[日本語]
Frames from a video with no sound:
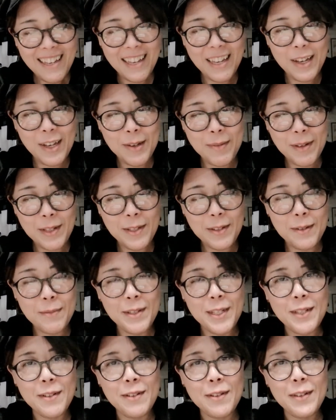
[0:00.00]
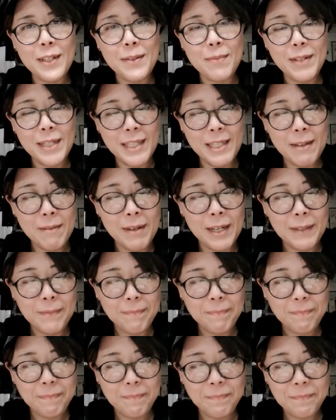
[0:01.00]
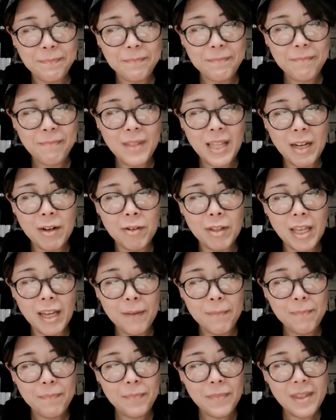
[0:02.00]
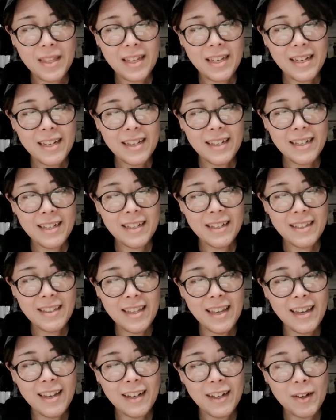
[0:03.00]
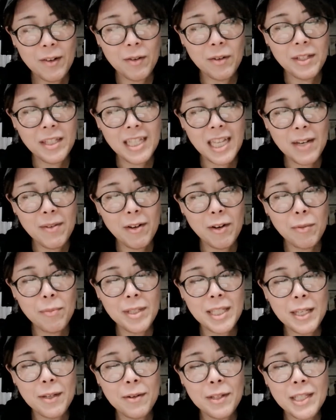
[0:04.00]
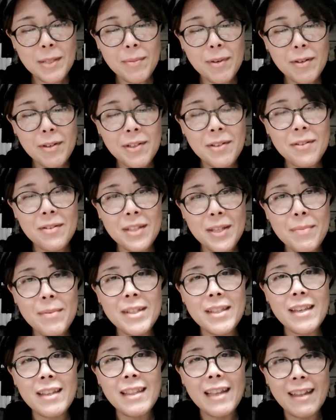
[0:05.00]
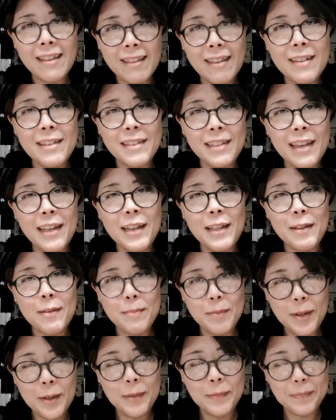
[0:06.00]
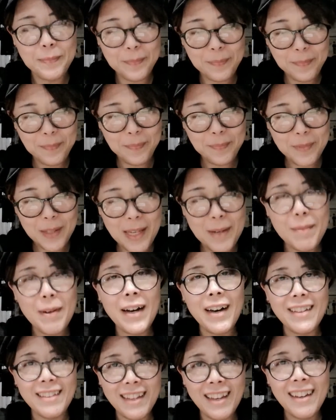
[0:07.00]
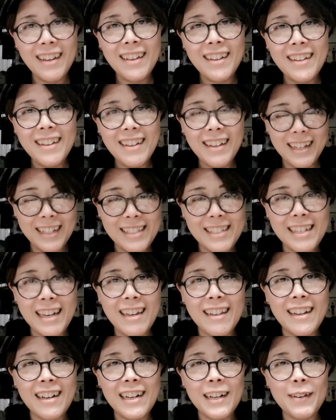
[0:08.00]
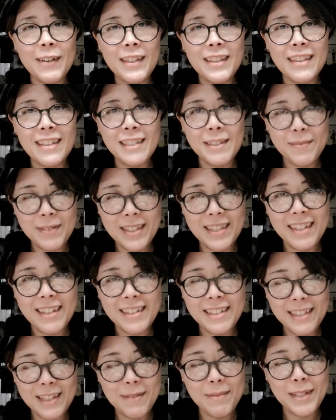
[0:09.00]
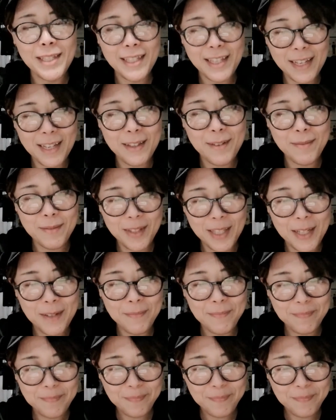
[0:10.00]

えー、マスロミジクにおきましては。なので、ね、この時代はお店の一番後ろで見てたんですけれども、今はね、えー、司会なんかをやってしまったりしていますけれどもね。